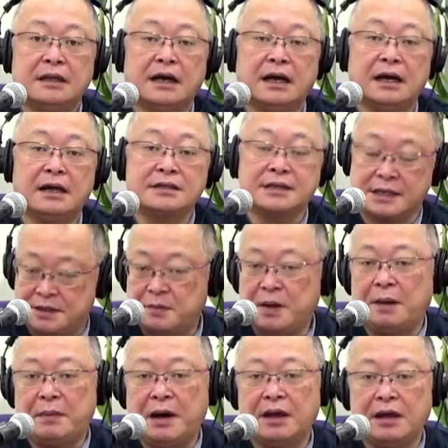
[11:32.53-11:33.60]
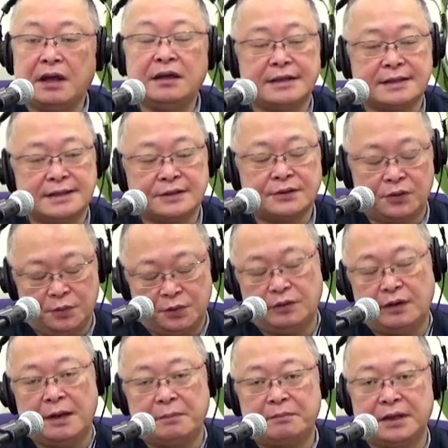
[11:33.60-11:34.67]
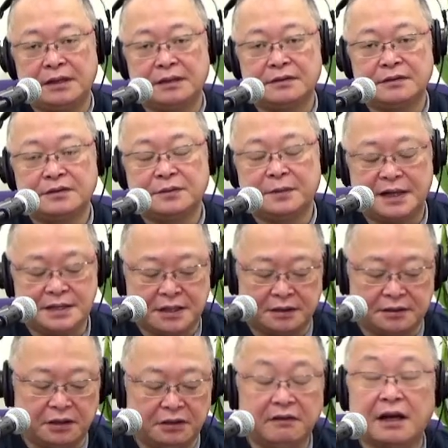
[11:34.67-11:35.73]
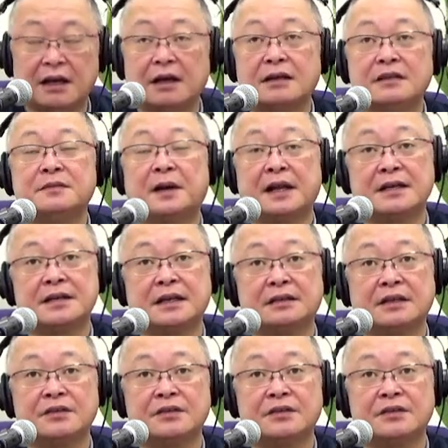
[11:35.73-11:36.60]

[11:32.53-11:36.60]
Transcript: しかし演技そのものはやっぱり素晴らしかったのは素晴らしかった。